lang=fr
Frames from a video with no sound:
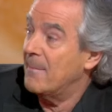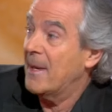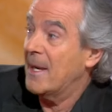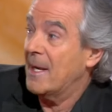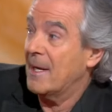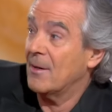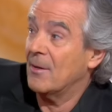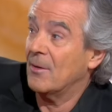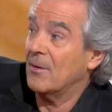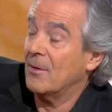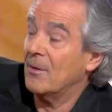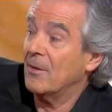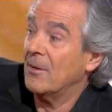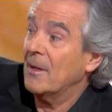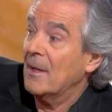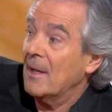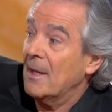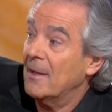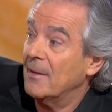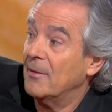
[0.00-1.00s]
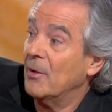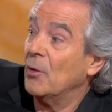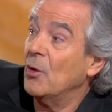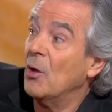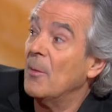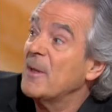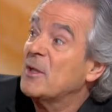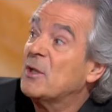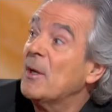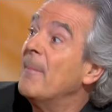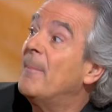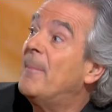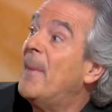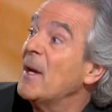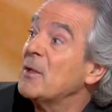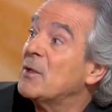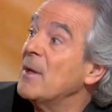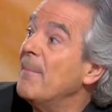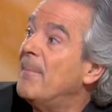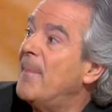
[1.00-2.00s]
mais euh, non, non, mais j'aime
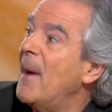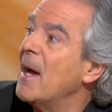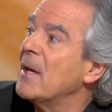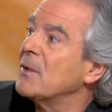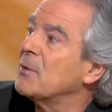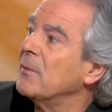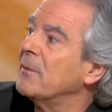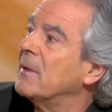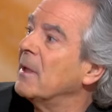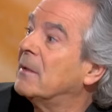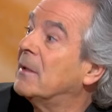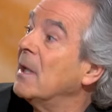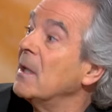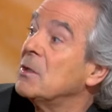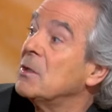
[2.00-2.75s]
pas, j'aime pas. Je déteste.